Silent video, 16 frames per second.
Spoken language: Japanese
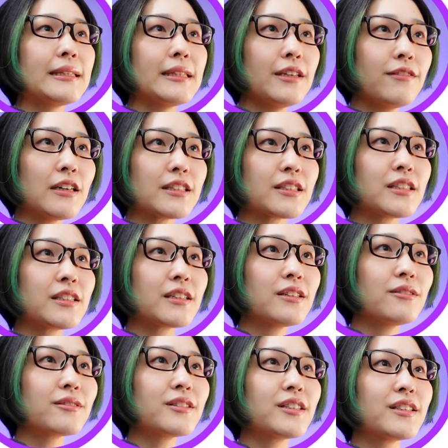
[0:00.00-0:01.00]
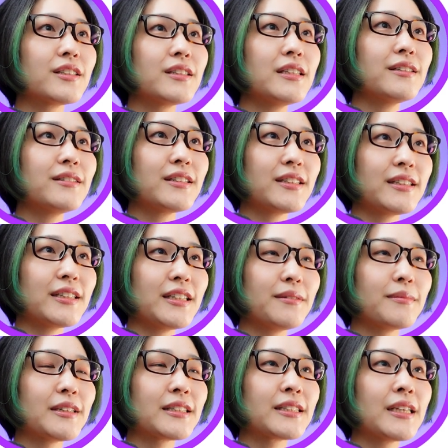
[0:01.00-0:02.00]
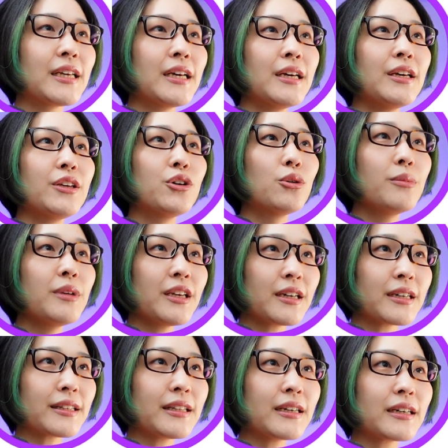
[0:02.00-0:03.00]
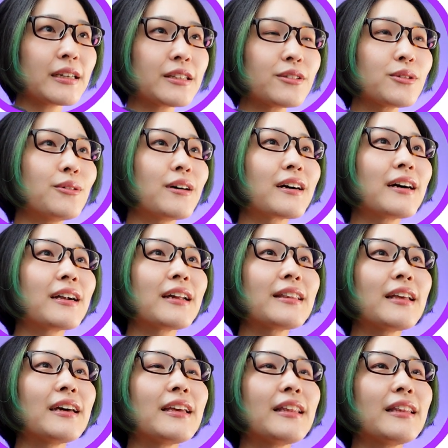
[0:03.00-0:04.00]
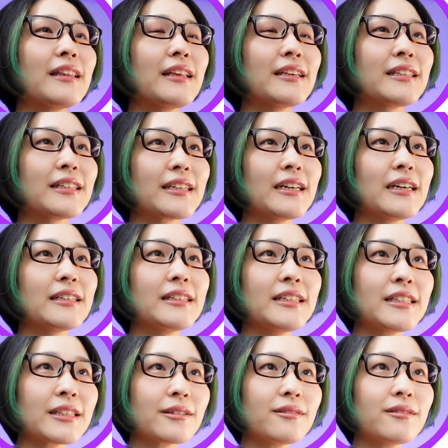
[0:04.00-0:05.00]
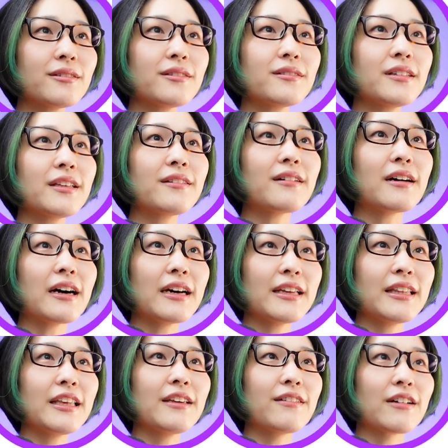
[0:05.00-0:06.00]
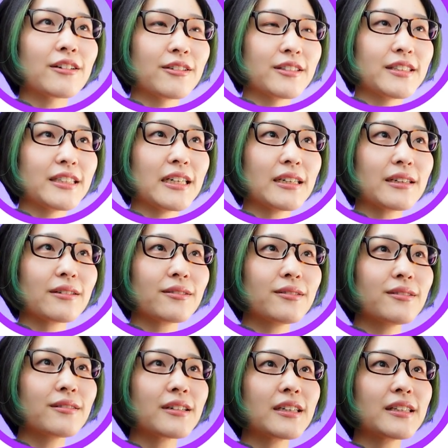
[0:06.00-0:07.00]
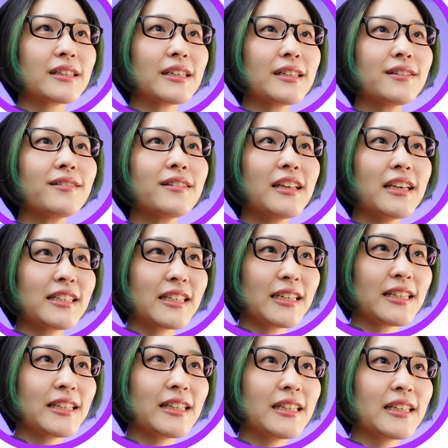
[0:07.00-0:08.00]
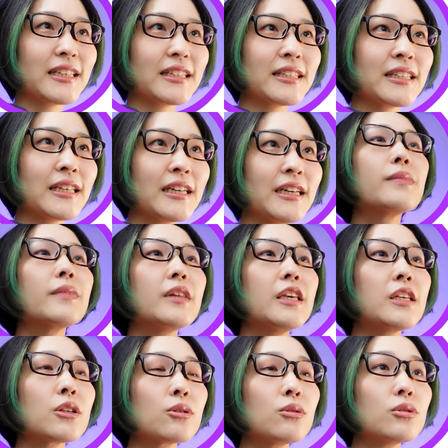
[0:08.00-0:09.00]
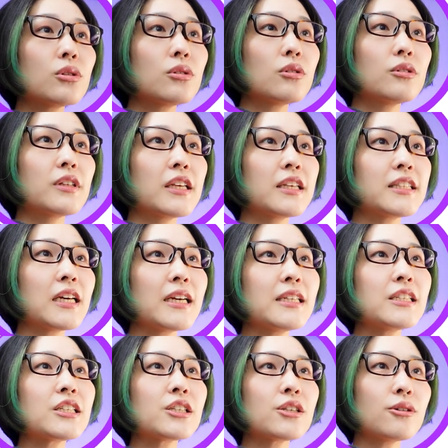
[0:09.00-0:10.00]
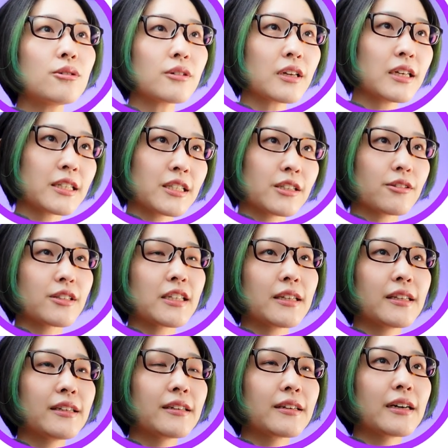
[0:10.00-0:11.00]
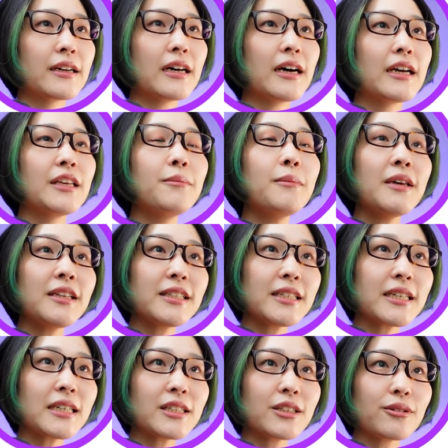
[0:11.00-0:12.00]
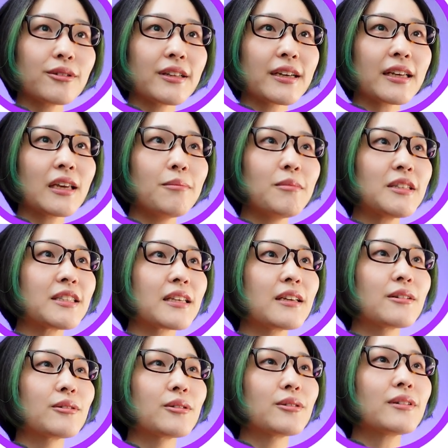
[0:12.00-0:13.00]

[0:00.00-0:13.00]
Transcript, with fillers: では次の靴に移ります読み方がちょっとわからないんですがディスコードでの ID はこちらこの方のデザインですディスコードのデザインショーケースのチャンネルからイメージ画像だけ見つけるこ